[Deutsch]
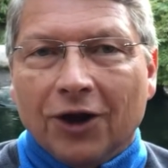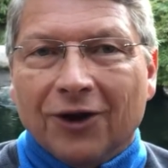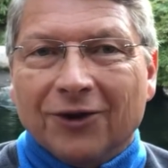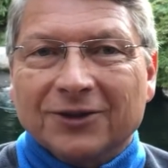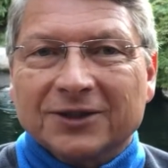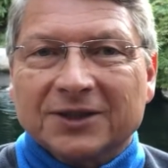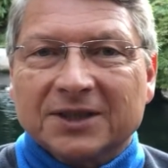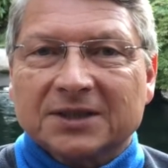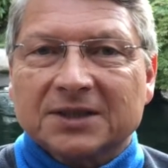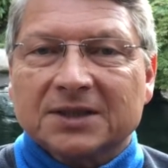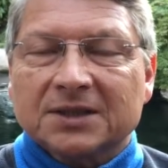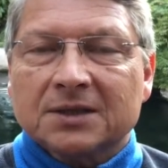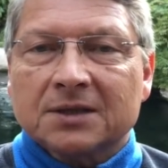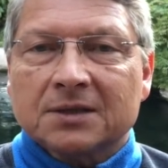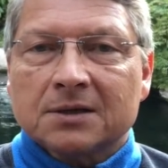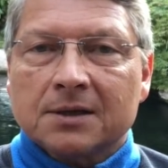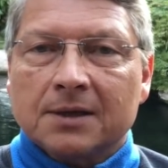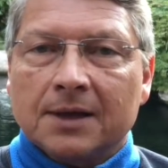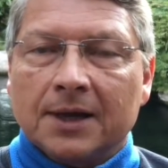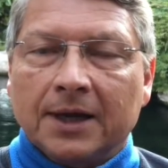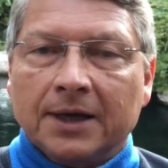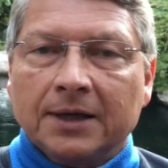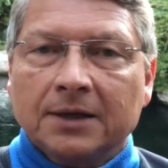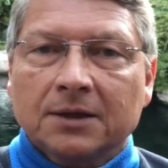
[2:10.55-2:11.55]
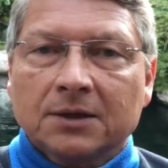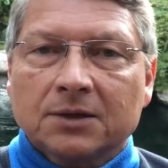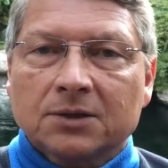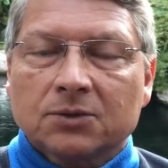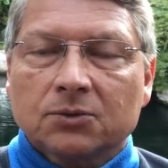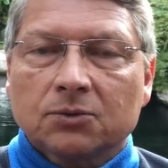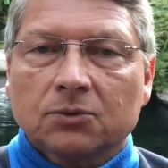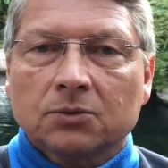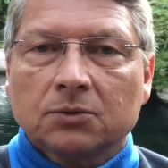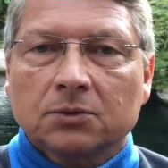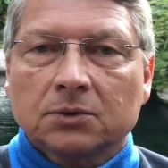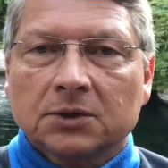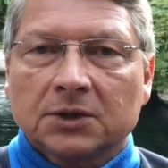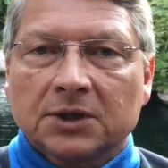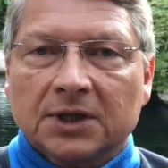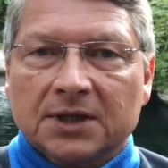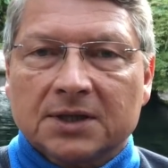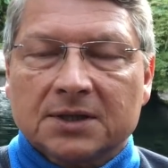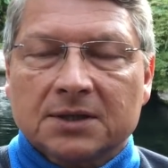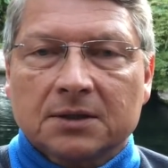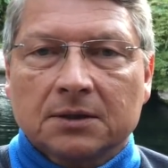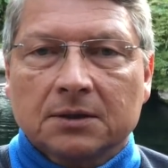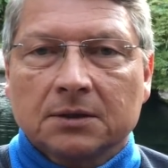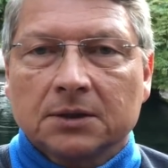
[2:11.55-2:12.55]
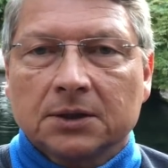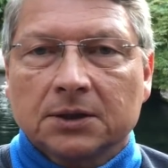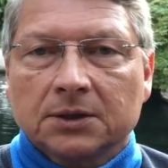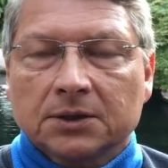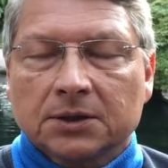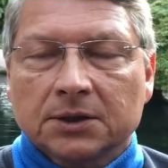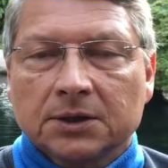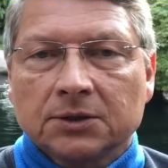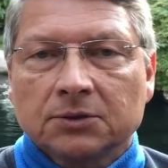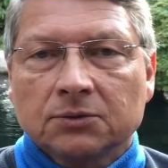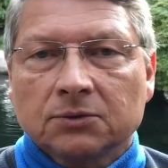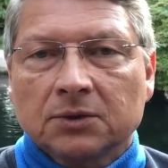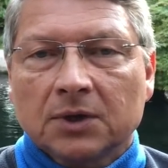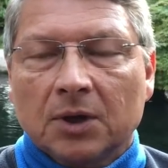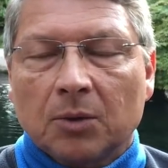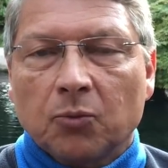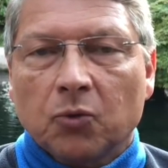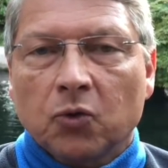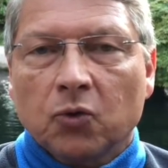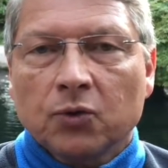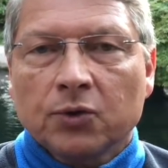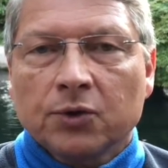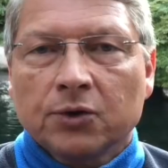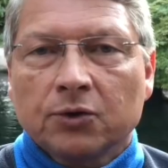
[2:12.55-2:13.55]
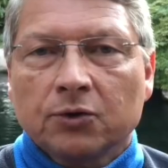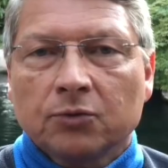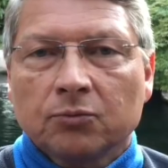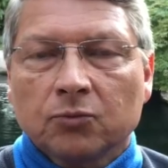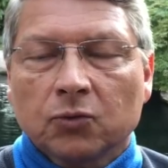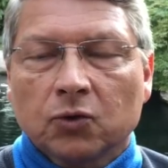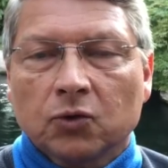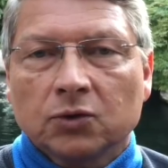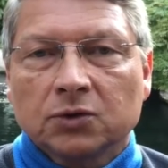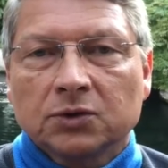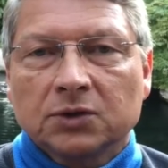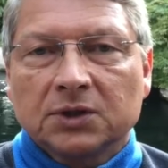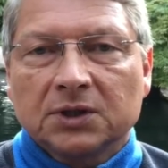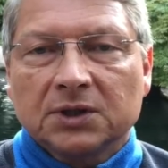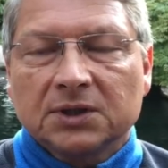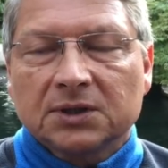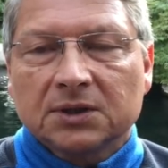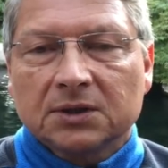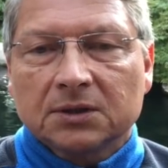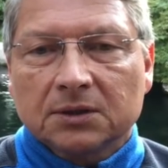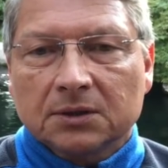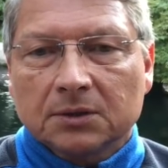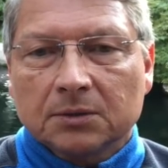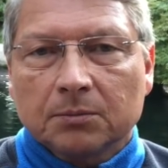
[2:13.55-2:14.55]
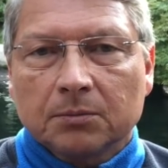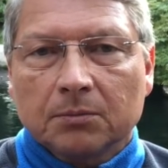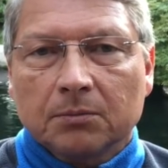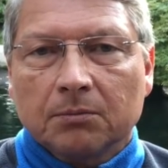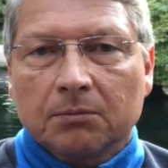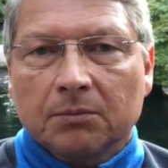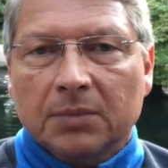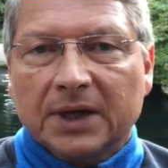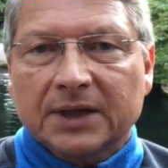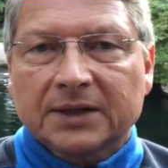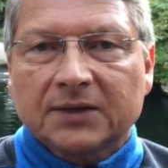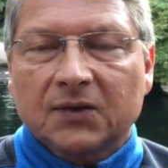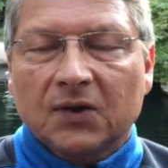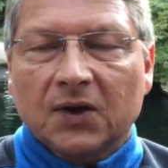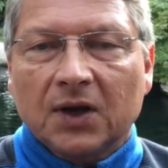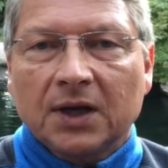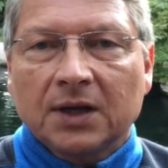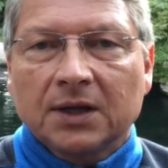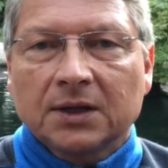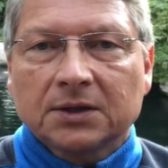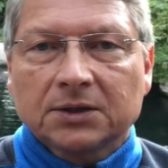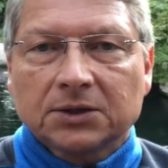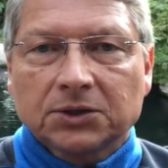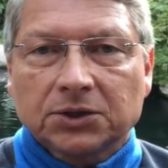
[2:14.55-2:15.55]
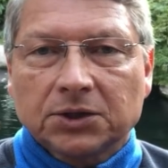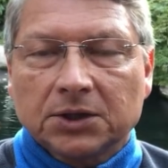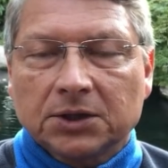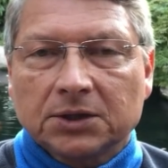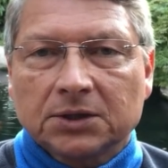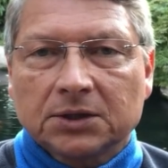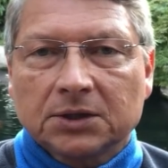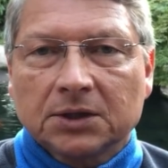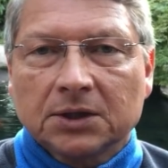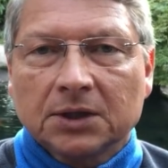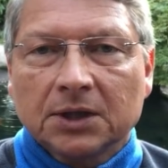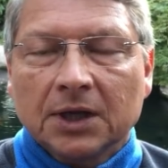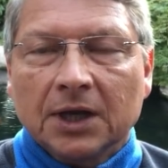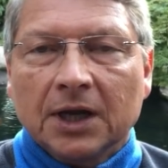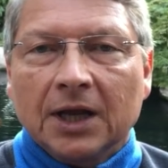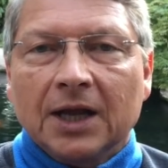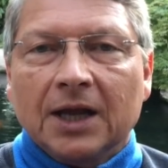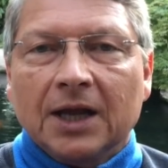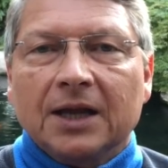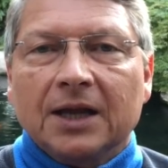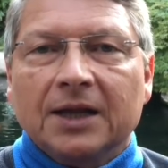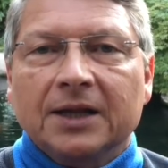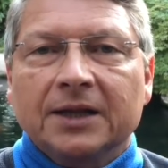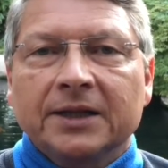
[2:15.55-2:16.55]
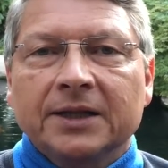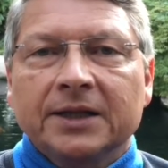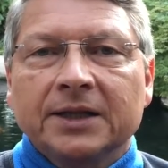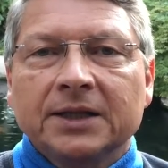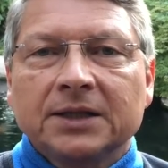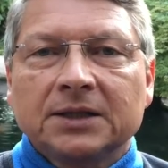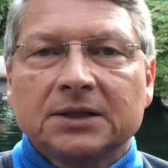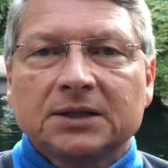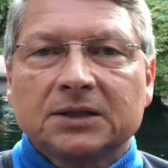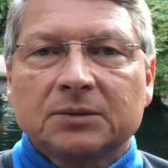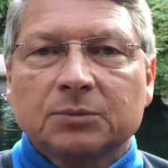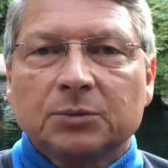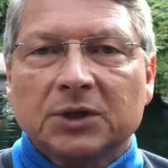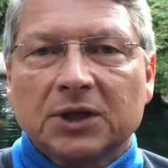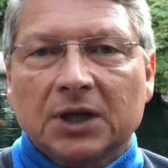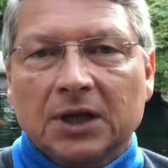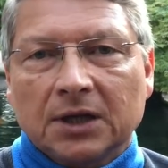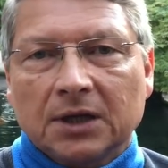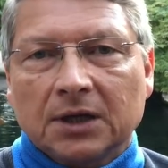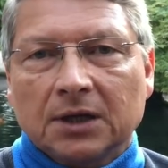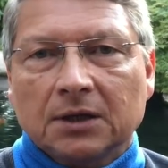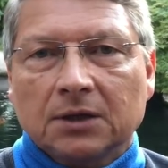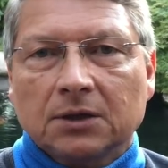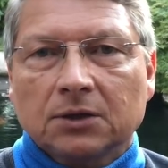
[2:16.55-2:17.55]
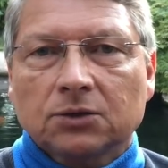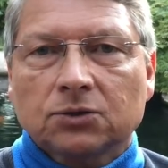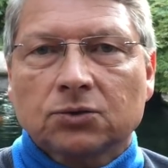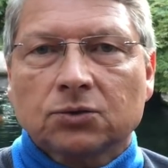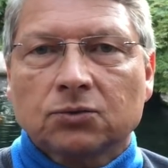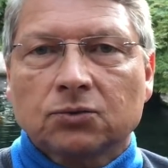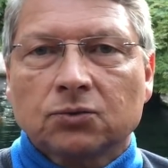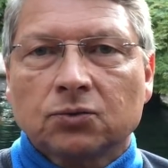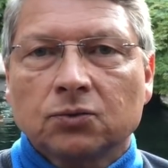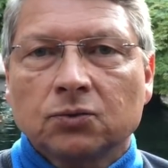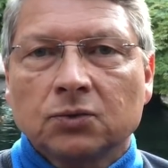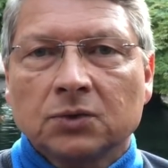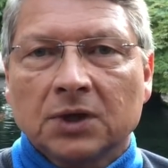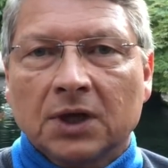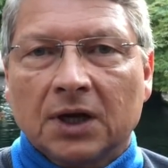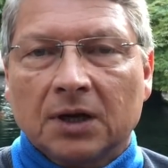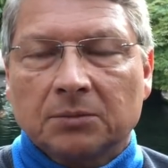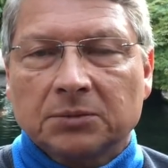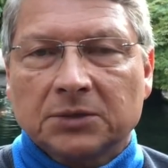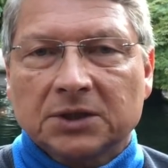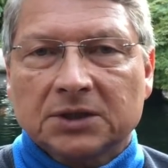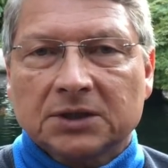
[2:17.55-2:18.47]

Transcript: Und jetzt ist es leider so, dass Nitrit und Ammonium und diese Bakteriengeschichte nichts miteinander zu tun haben.